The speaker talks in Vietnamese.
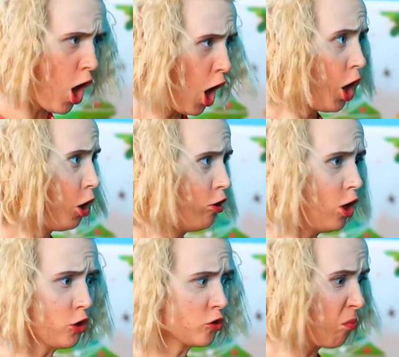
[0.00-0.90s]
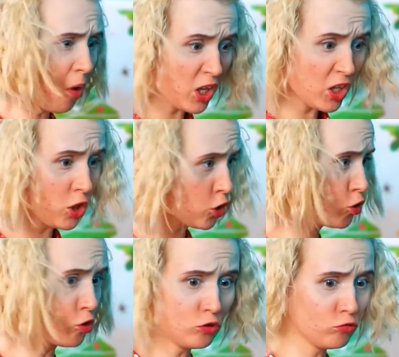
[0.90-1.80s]
Không nha Tristy
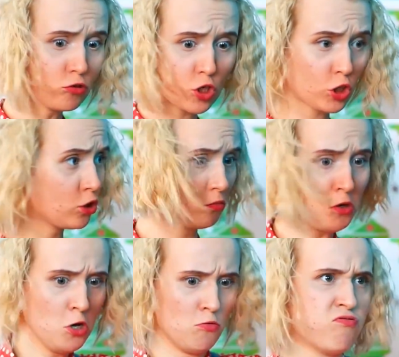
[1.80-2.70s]
phải theo cách của em mới